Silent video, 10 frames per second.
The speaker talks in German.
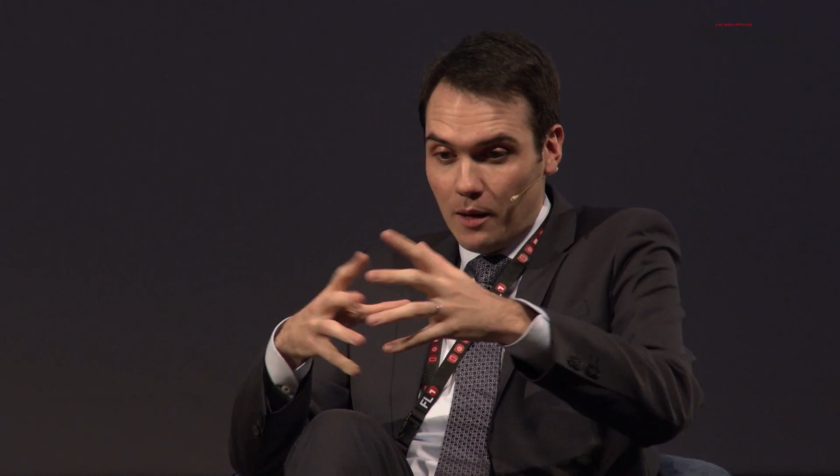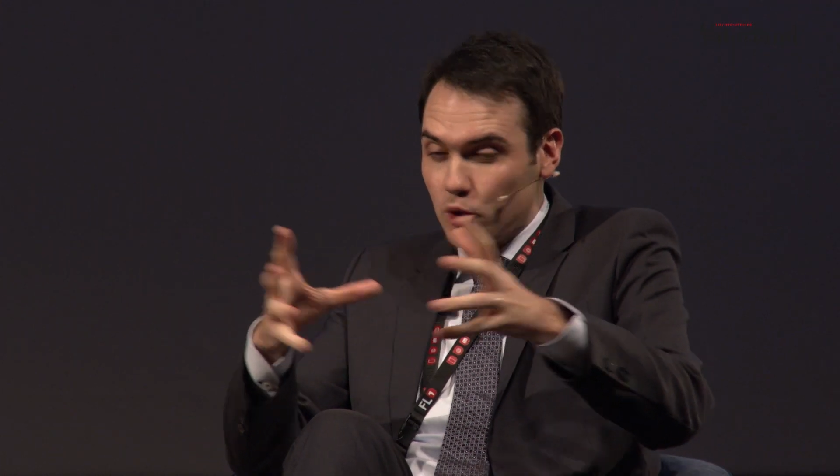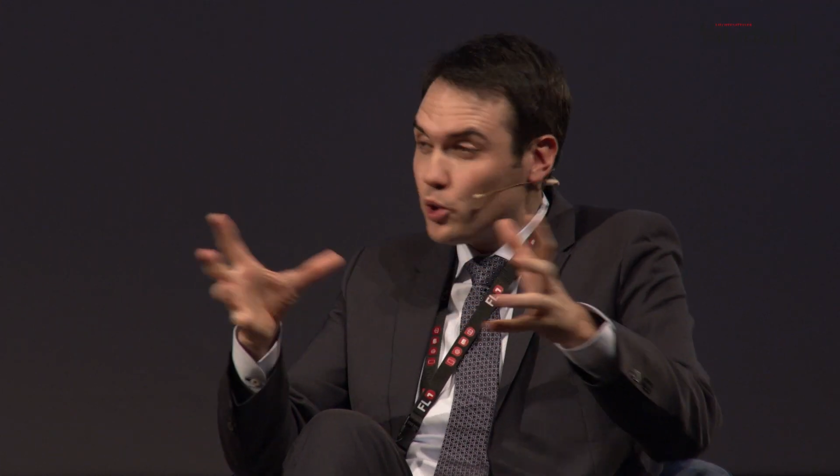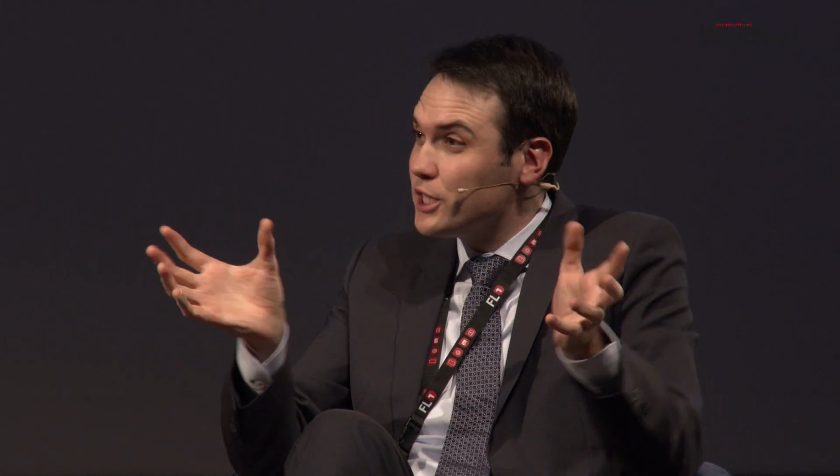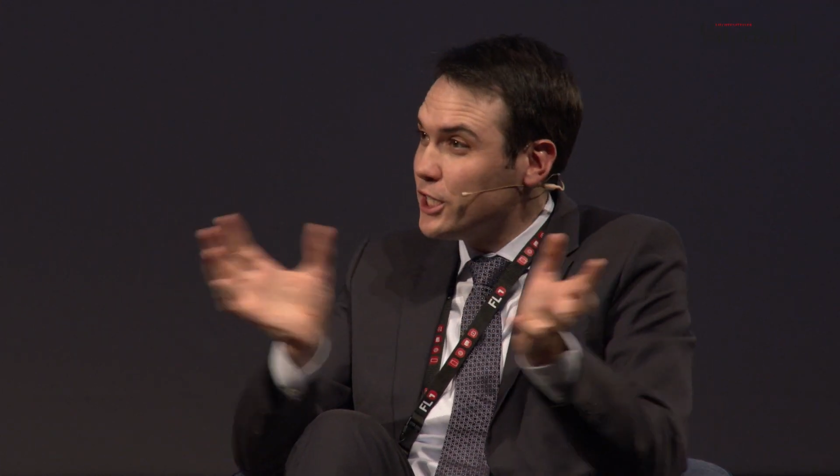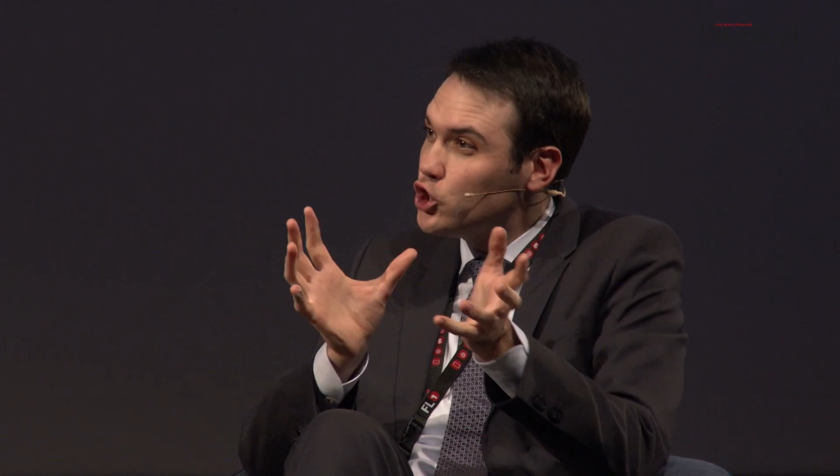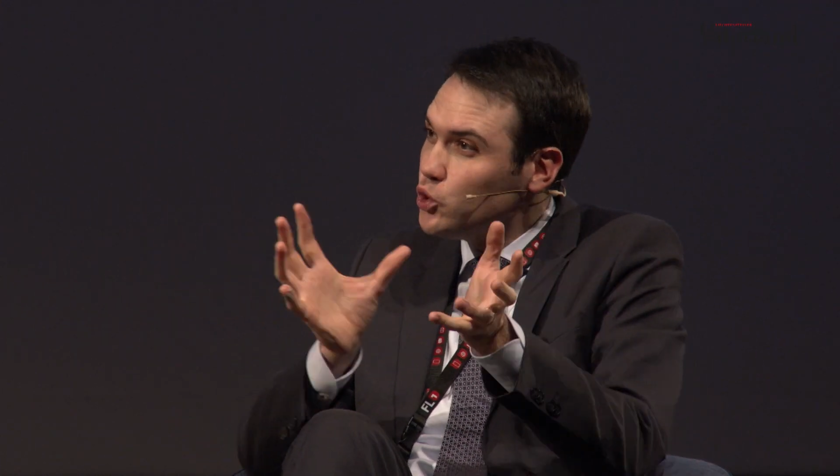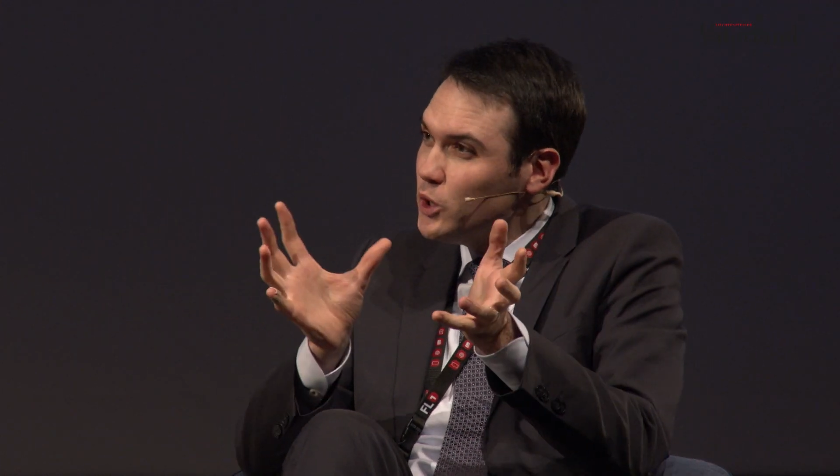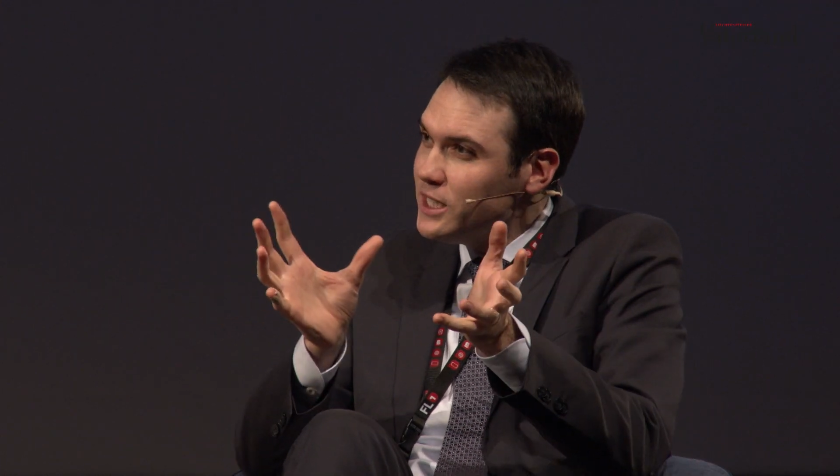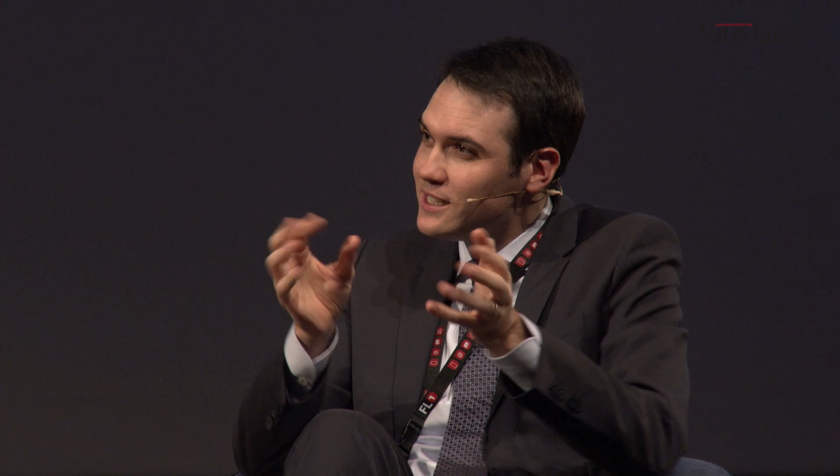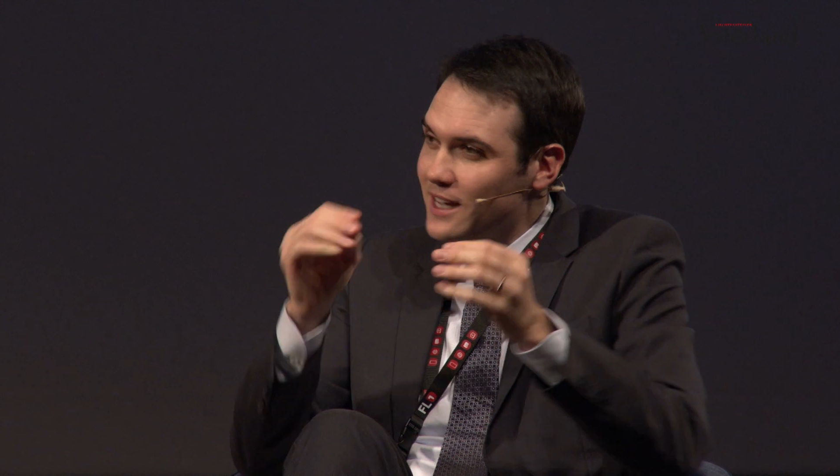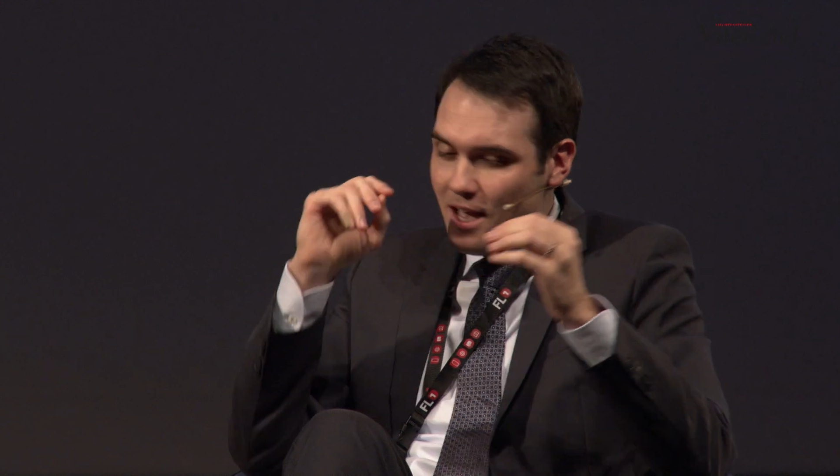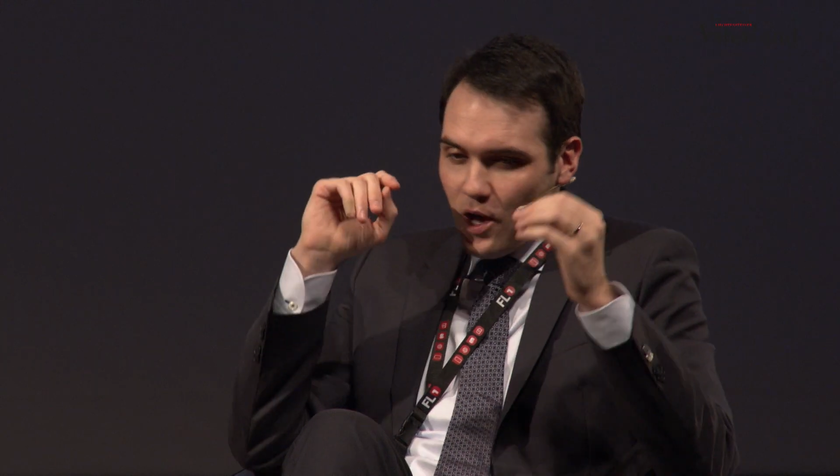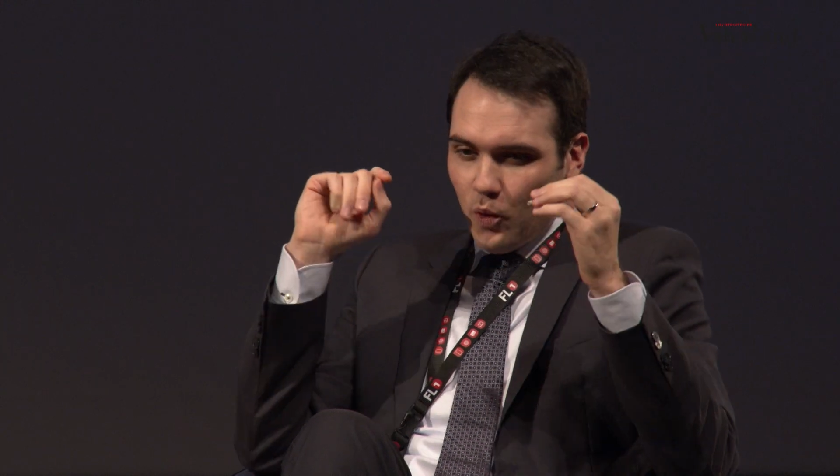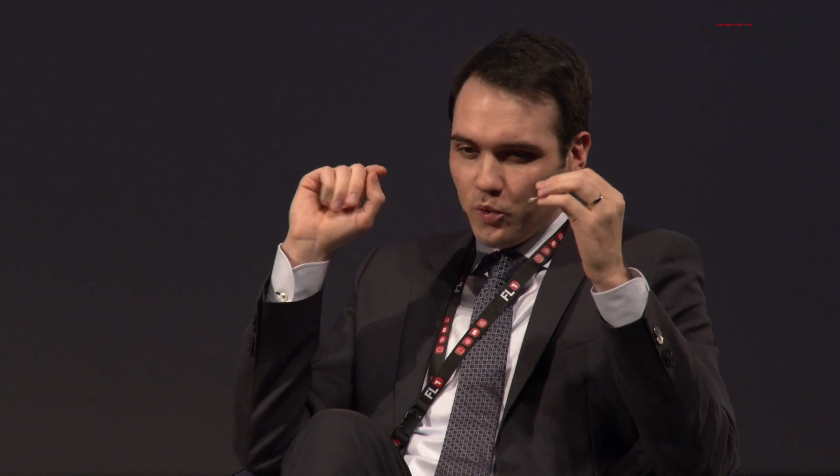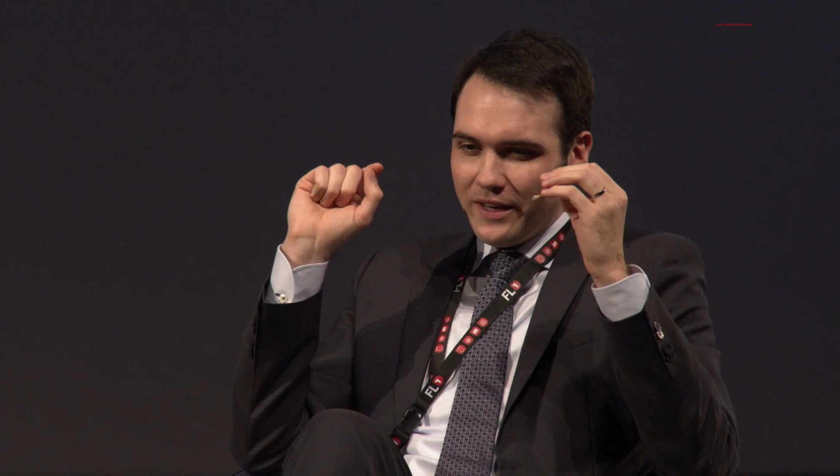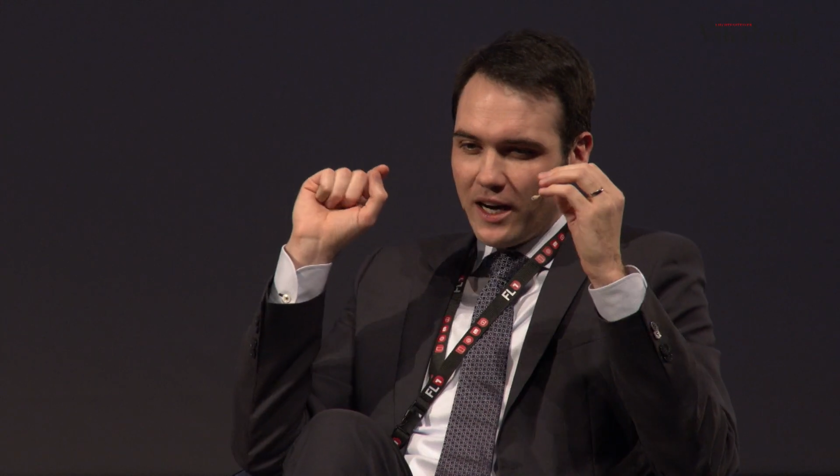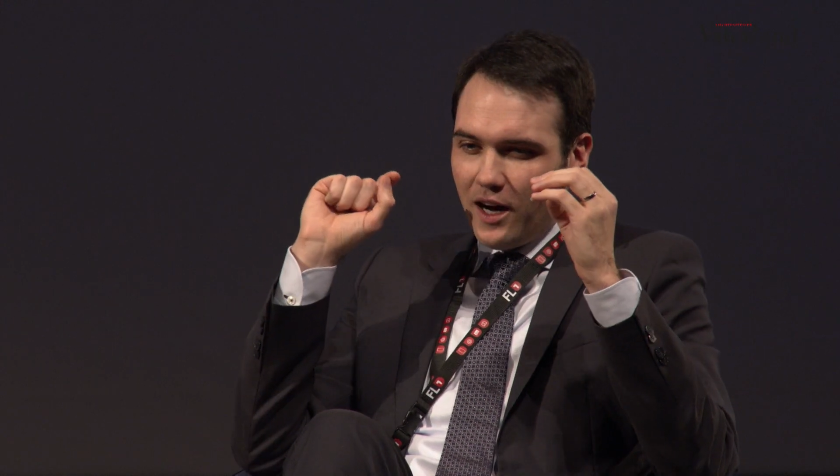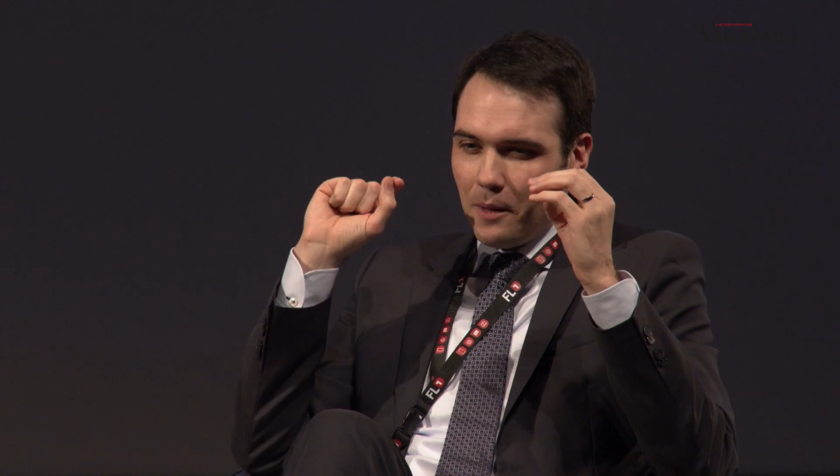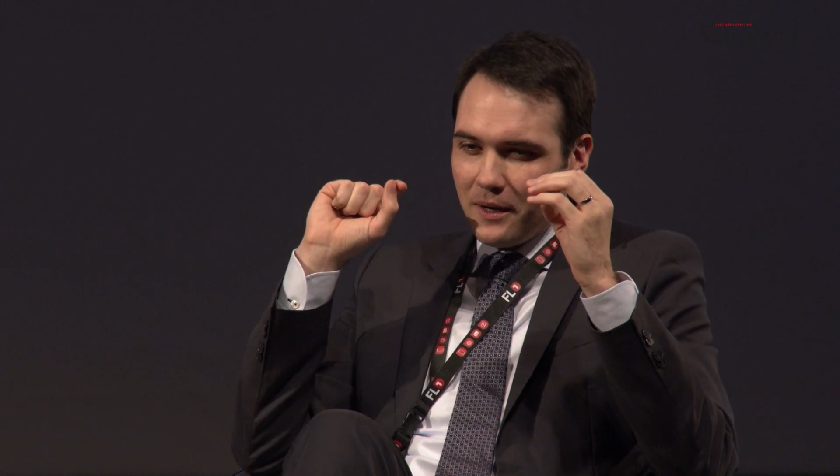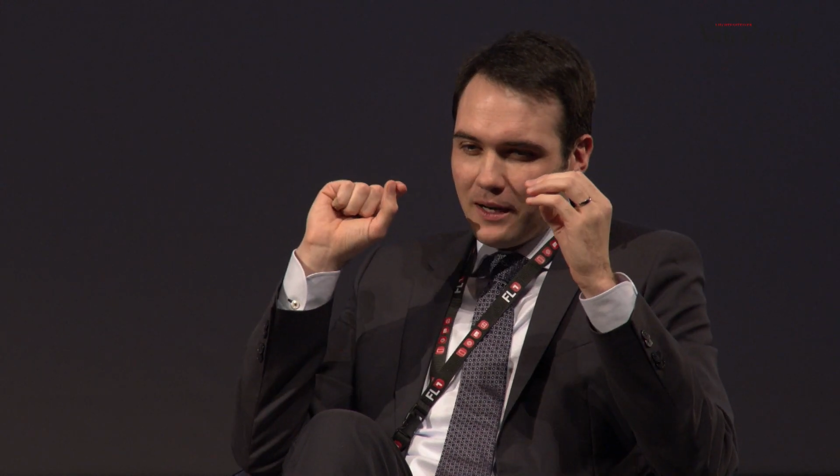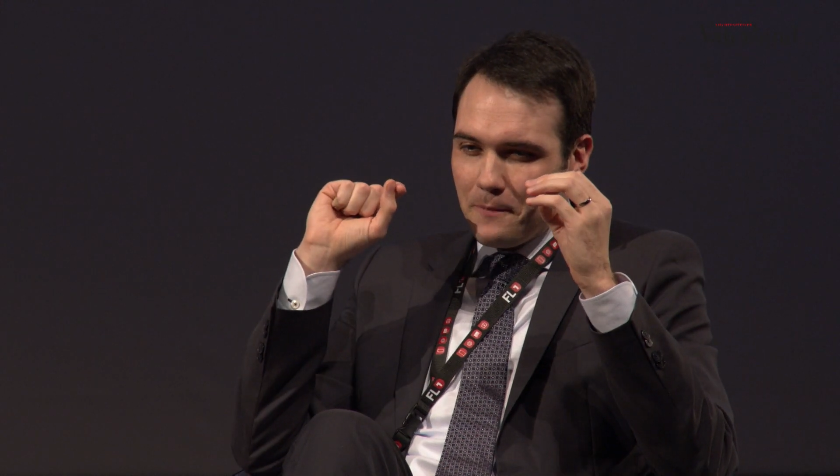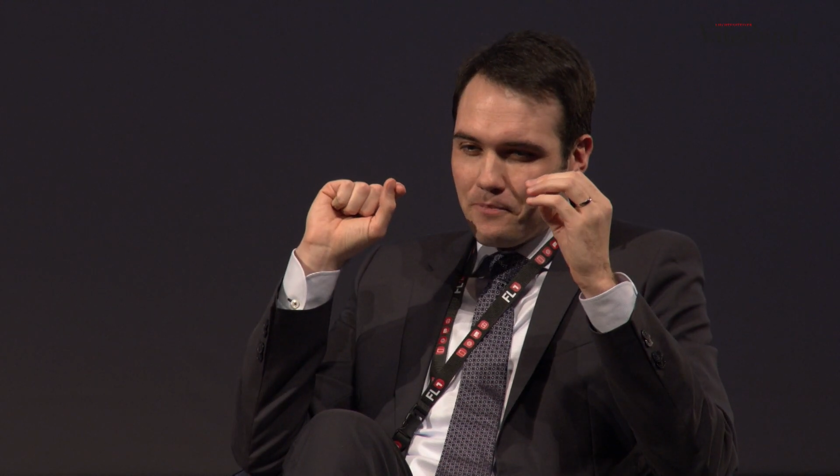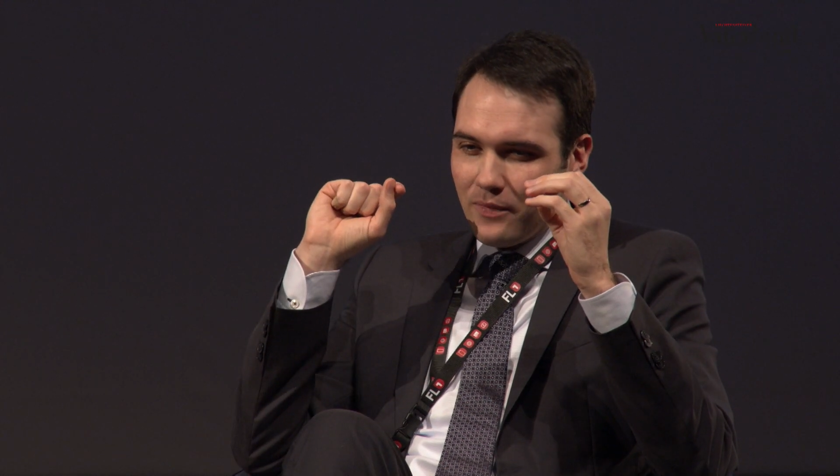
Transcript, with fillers: haben dort geschult und wir haben